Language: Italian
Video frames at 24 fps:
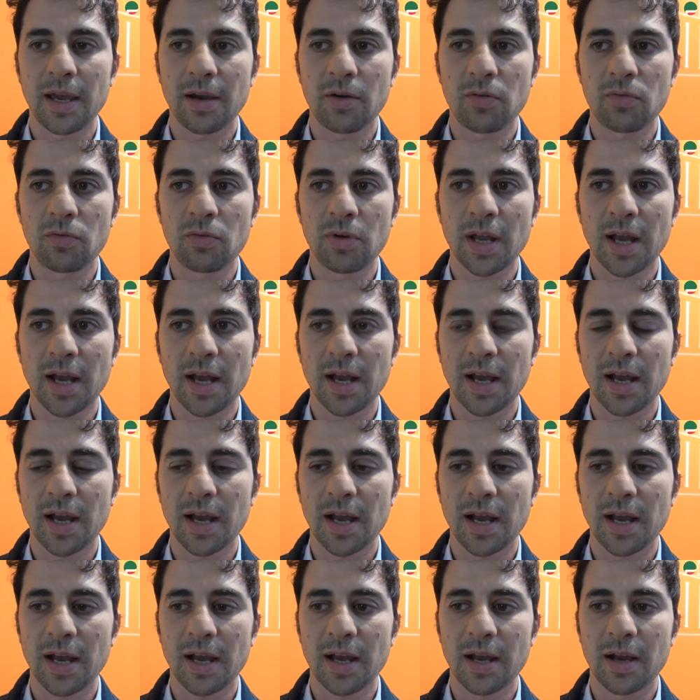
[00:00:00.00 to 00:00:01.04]
è
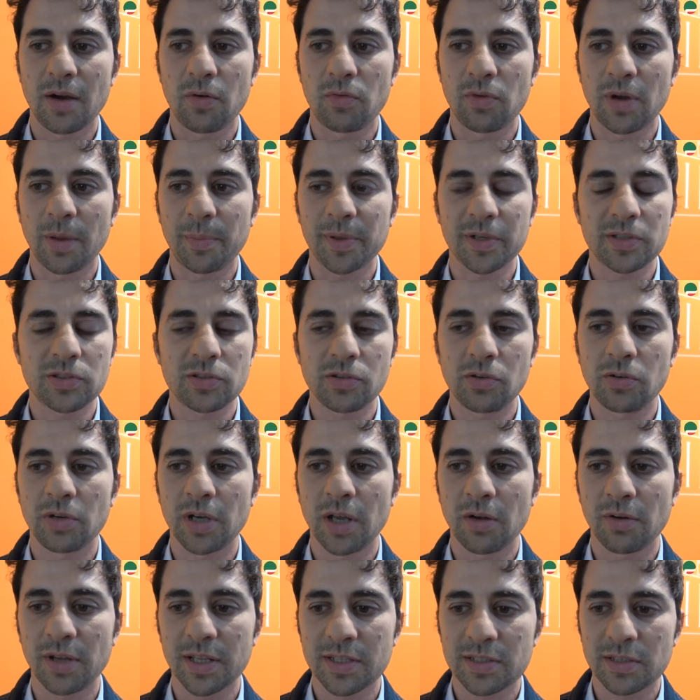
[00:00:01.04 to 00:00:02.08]
una, una,
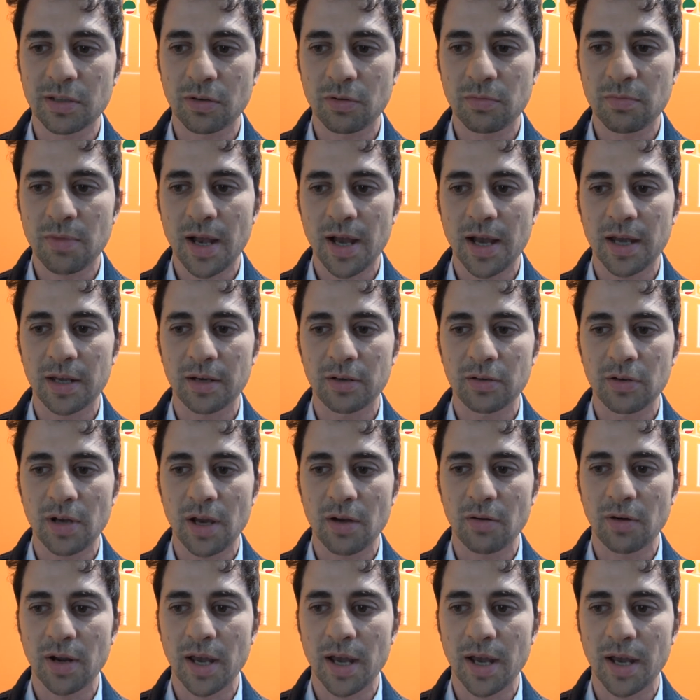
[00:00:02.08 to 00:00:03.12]
persona, è un essere umano, è
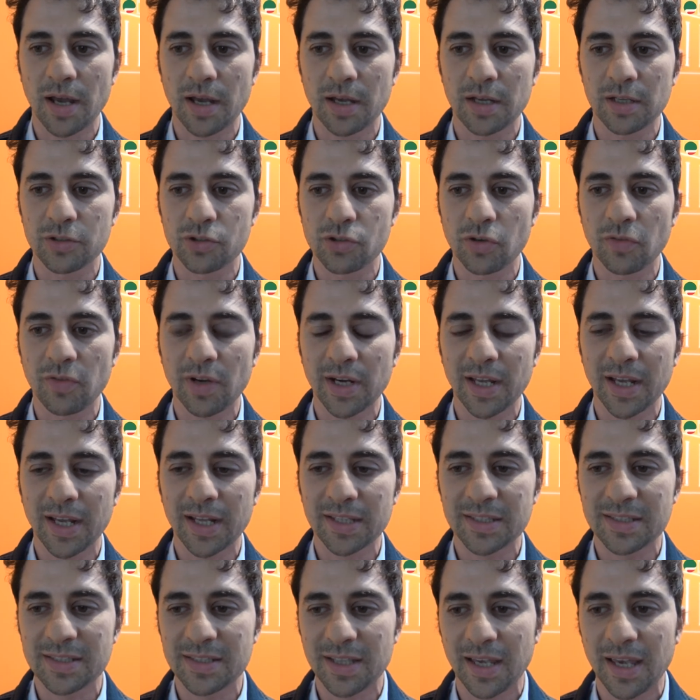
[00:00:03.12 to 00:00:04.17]
una giovane
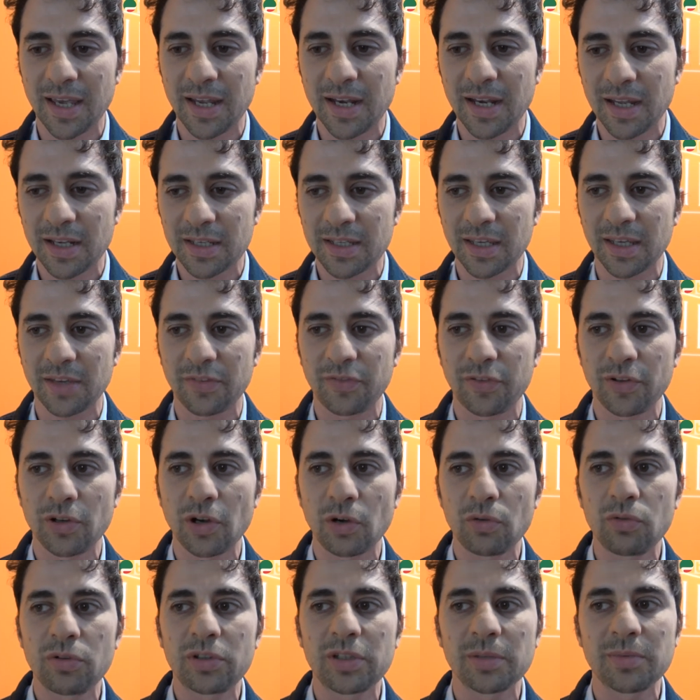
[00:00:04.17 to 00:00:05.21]
gazzella che fino
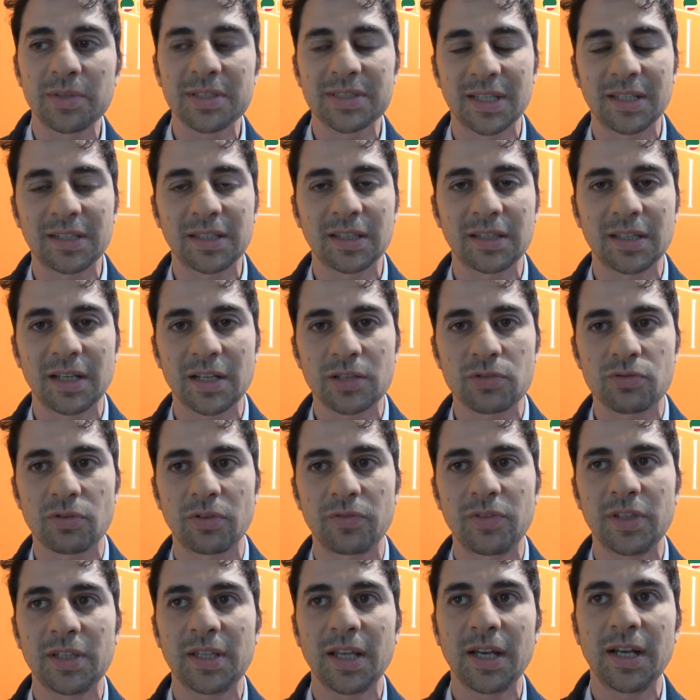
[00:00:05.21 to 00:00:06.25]
all'ultimo istante della sua
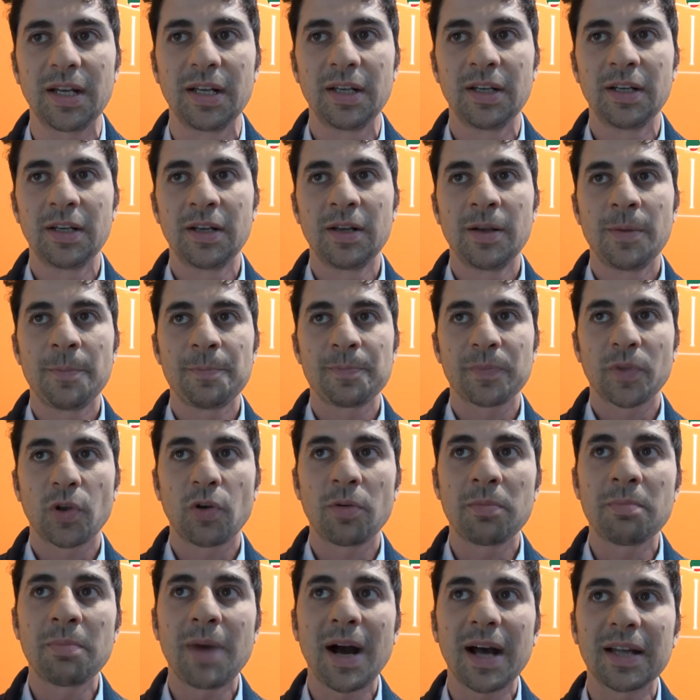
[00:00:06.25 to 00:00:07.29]
vita
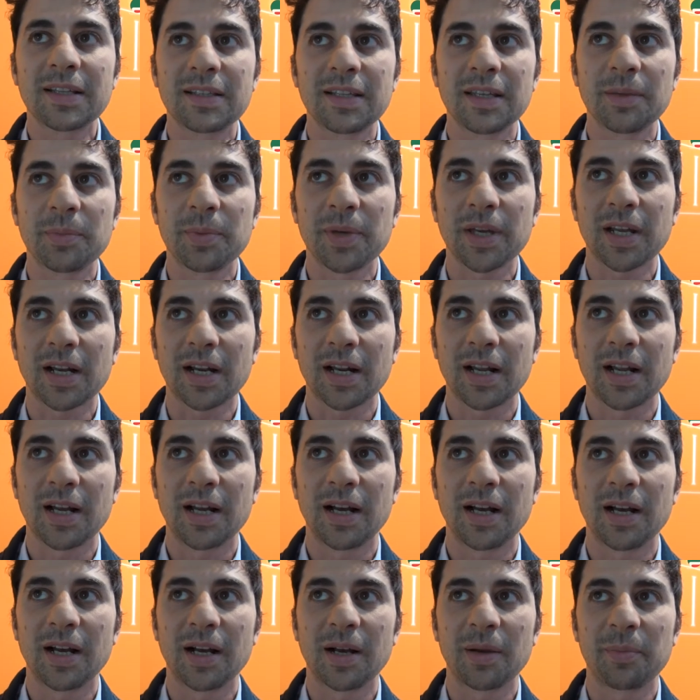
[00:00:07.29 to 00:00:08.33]
combatte per,
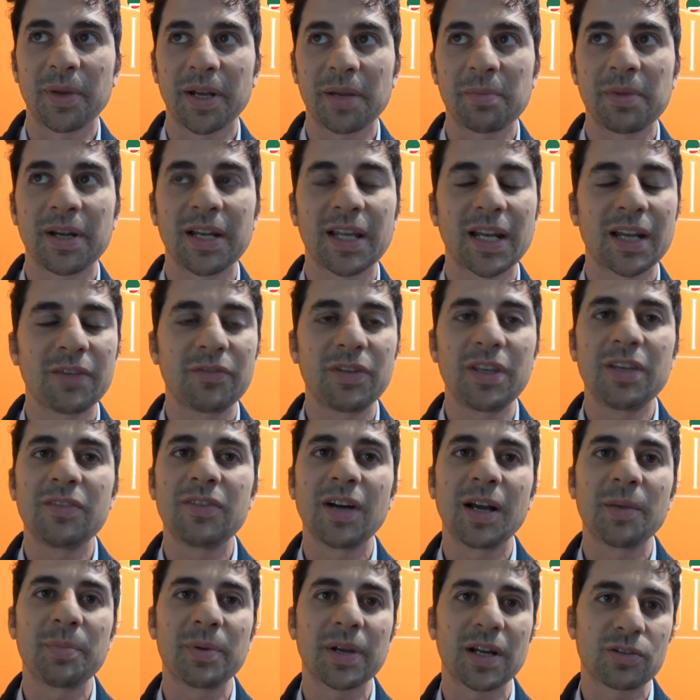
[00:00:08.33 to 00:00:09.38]
eh, per rimanere
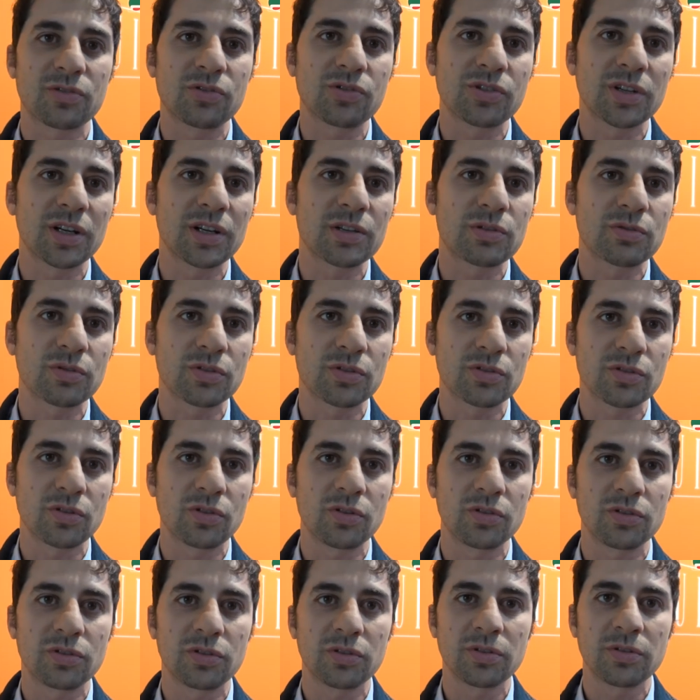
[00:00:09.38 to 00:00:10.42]
viva e per raggiungere il suo
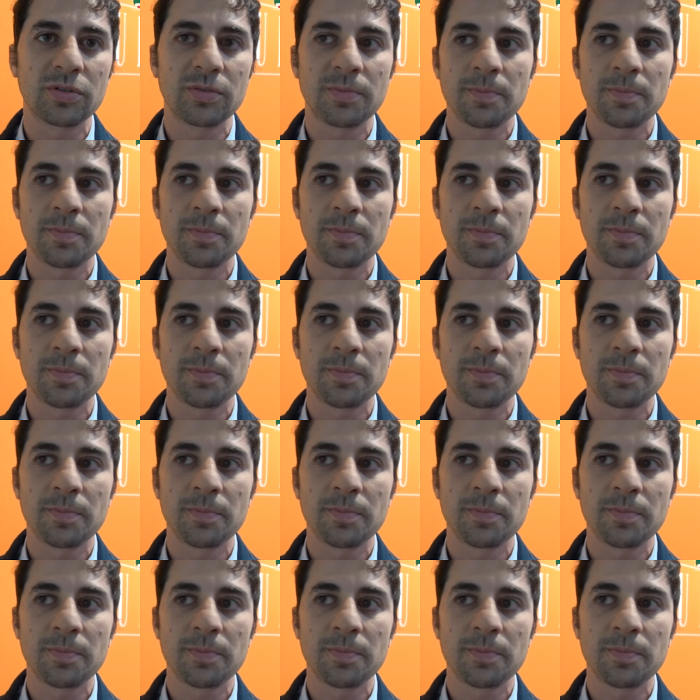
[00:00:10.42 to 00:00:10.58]
sogno.